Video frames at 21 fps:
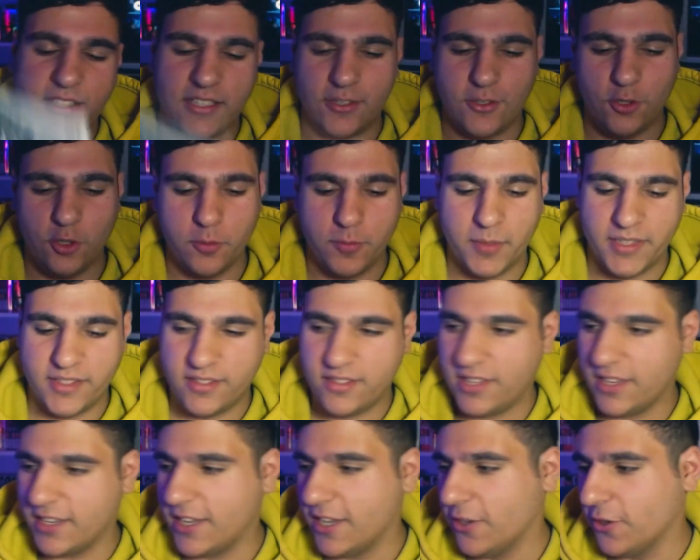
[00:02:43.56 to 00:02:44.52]
sieht übel
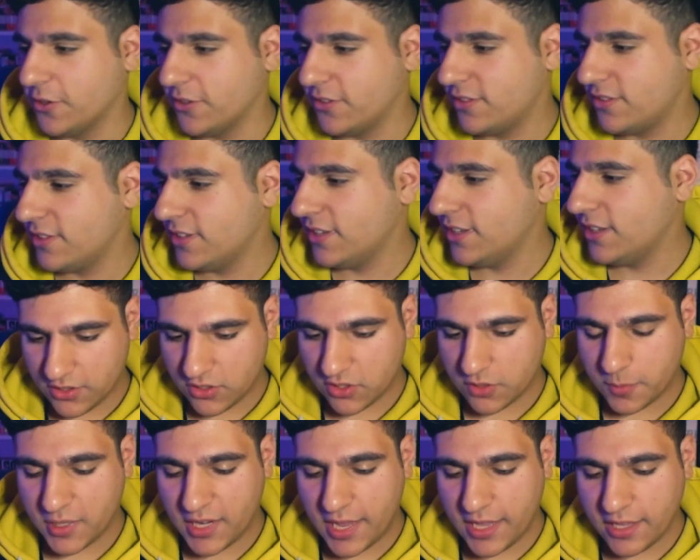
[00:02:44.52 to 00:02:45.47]
sick aus. Also
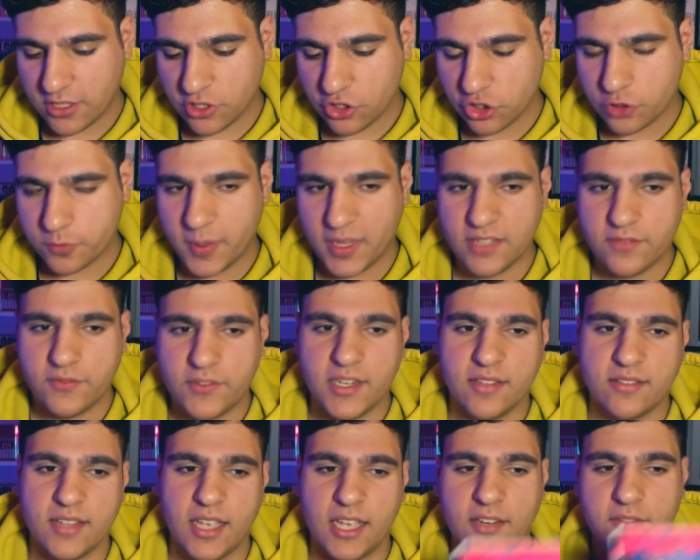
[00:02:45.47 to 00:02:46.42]
ich bin echt gespannt, wie
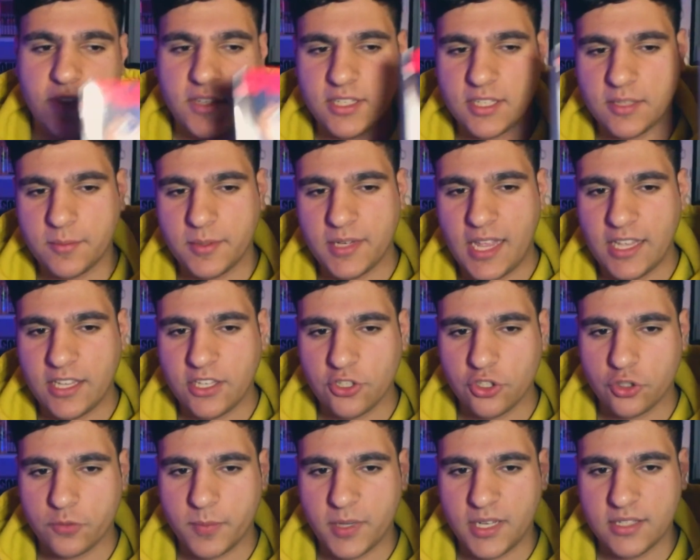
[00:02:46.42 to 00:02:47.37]
der sein wird. Ich bin echt
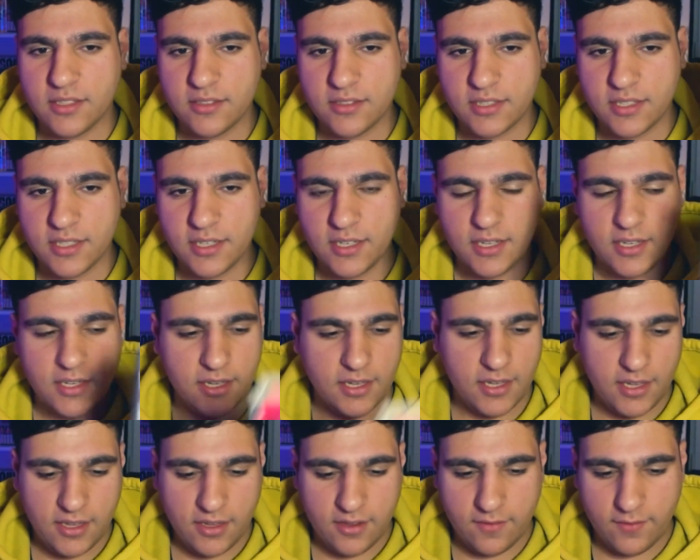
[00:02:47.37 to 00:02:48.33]
gespannt,
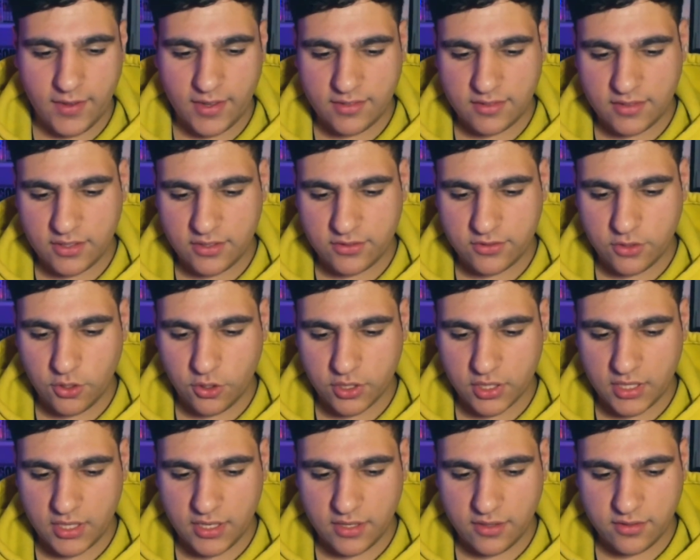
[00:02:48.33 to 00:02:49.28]
was die
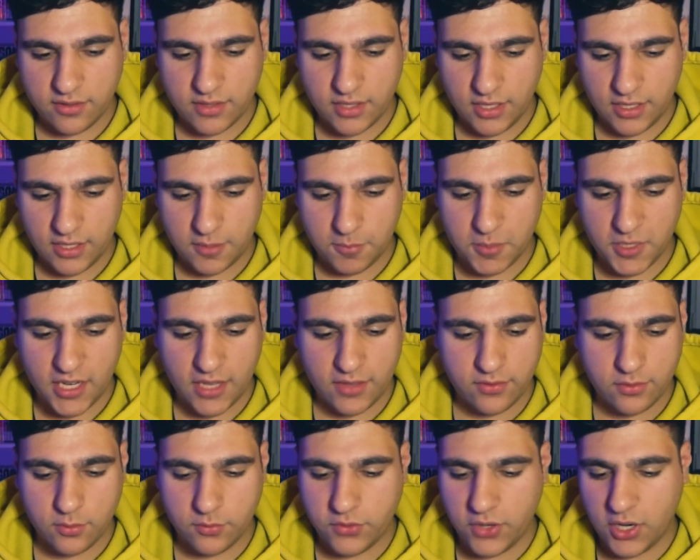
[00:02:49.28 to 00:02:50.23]
Story ist. Ich bin
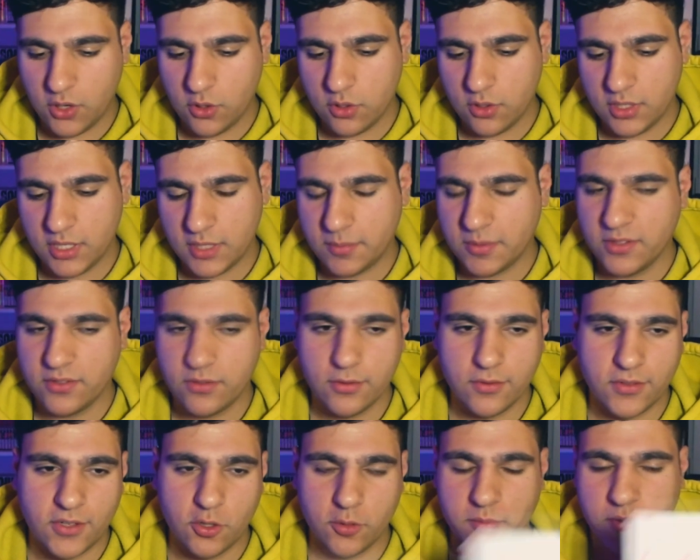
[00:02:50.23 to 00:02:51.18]
jetzt zu faul, ich bin zu
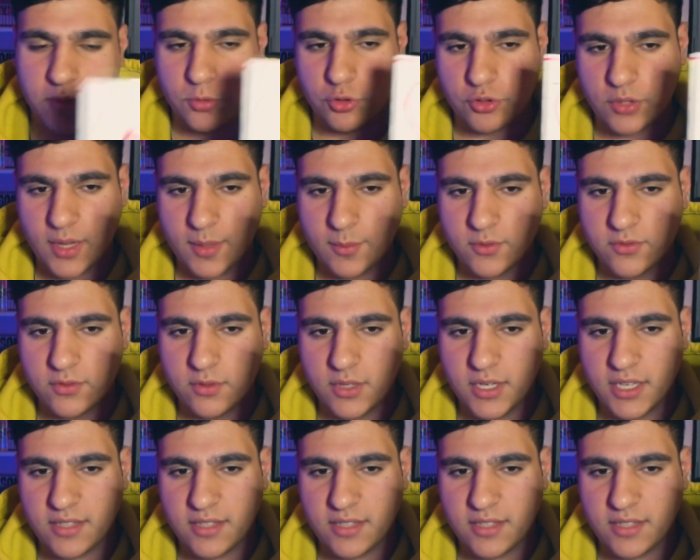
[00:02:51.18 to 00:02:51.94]
faul, um die Beschreibung zu